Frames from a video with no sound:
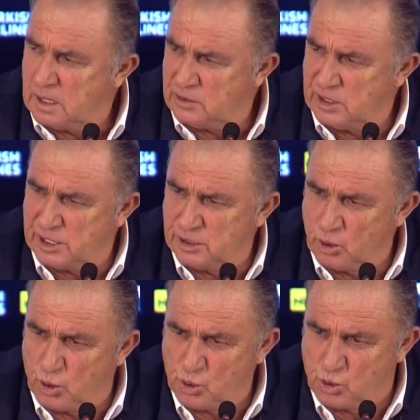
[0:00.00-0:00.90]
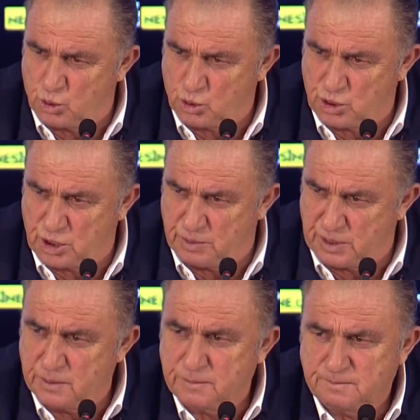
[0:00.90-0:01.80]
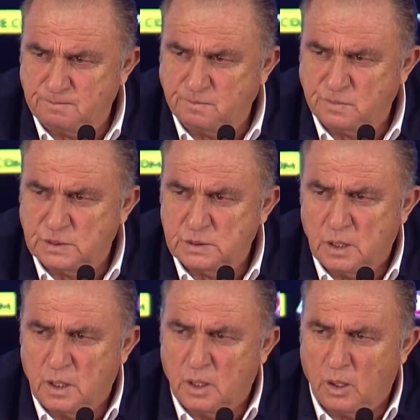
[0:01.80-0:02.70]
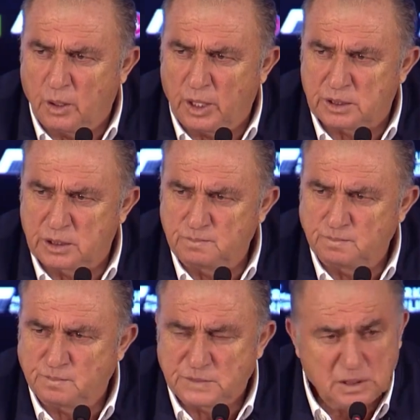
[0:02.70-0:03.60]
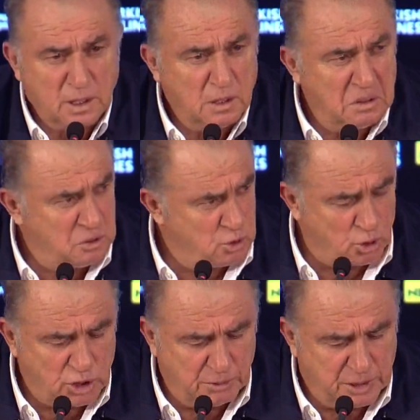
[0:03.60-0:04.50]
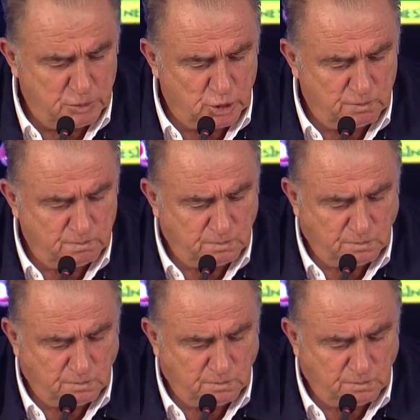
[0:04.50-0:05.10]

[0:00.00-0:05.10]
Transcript: Derinde oyun kurucu gibi oynattım. Çok da memnunum.